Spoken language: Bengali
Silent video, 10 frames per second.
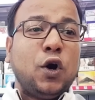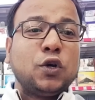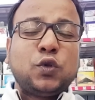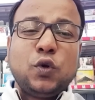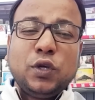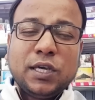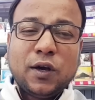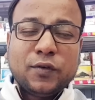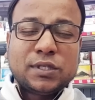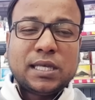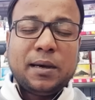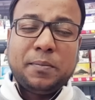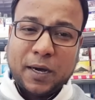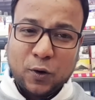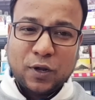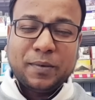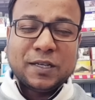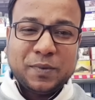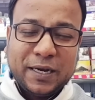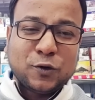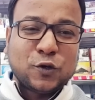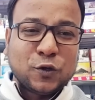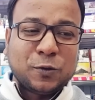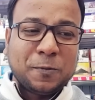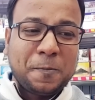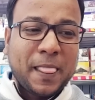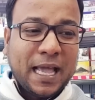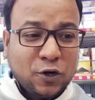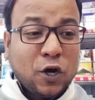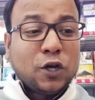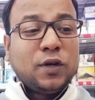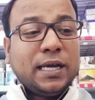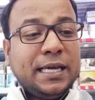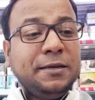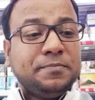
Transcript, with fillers: অর্থনৈতিক অবস্থা বারোটা বাজবে এটাও সত্য অ্যান্ড ঘটনা কি